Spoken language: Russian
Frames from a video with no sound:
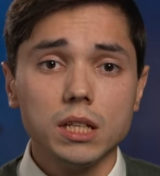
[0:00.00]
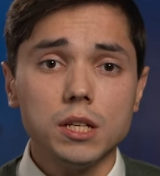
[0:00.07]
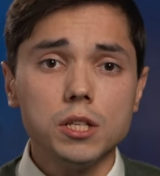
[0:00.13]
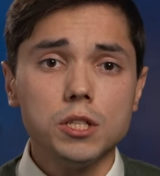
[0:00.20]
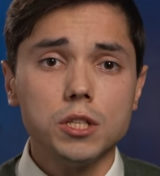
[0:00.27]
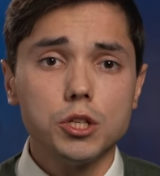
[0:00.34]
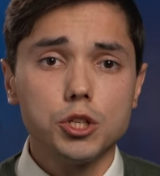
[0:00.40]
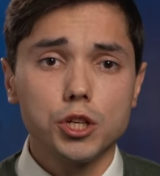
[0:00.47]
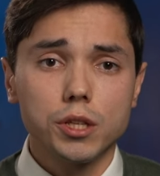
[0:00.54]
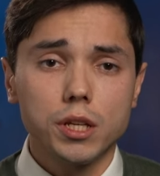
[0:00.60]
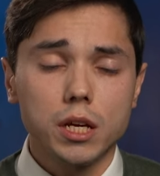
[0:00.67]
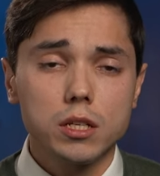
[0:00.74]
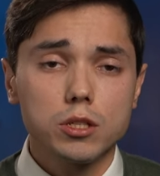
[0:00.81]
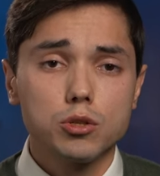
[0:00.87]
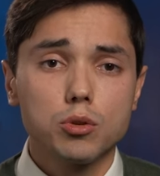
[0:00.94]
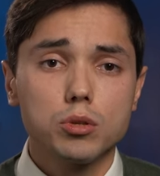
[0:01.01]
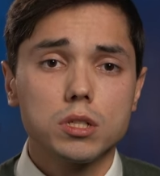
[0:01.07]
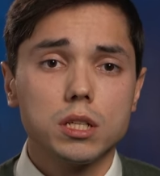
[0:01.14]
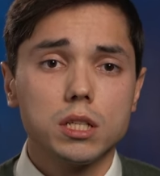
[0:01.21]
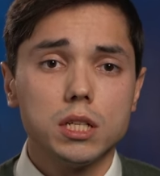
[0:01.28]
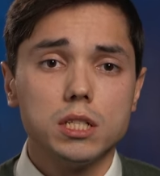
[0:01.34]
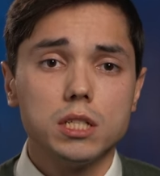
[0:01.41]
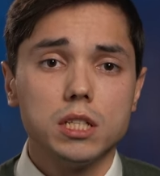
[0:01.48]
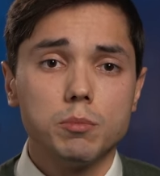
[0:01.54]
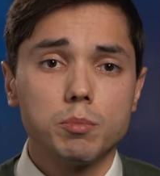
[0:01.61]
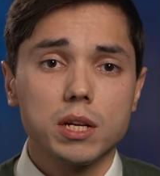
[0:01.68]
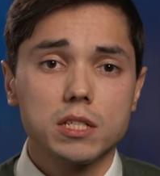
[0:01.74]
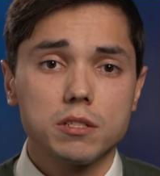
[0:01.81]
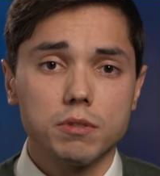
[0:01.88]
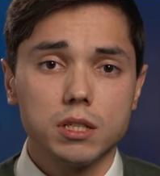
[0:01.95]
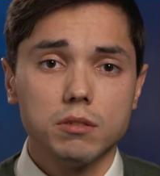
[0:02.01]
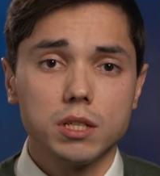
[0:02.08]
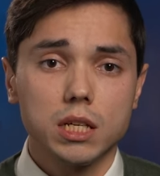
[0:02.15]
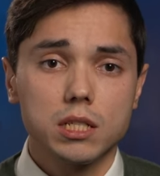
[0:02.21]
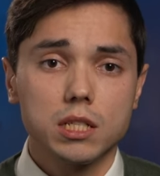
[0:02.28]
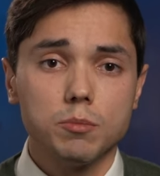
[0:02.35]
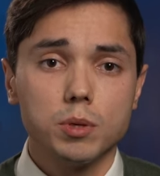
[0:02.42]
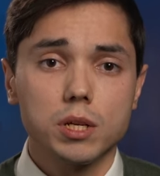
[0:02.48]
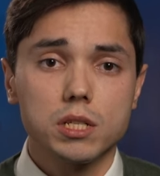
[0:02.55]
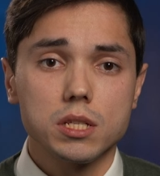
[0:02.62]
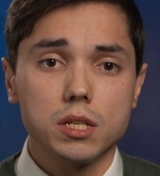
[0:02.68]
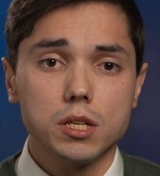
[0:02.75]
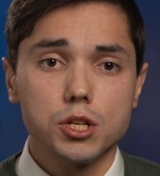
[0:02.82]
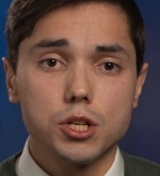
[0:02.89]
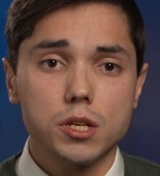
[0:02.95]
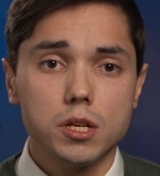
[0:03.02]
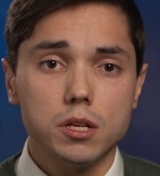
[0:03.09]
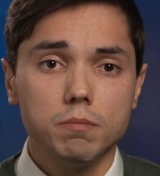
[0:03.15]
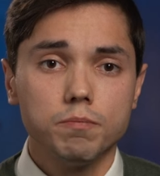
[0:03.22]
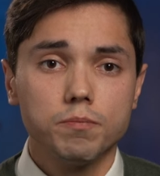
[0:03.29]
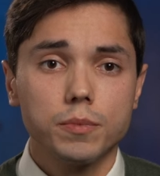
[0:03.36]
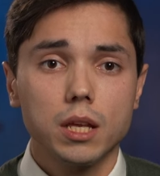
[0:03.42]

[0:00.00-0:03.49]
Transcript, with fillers: иссечена, создан единый просвет 12-перстной кишки,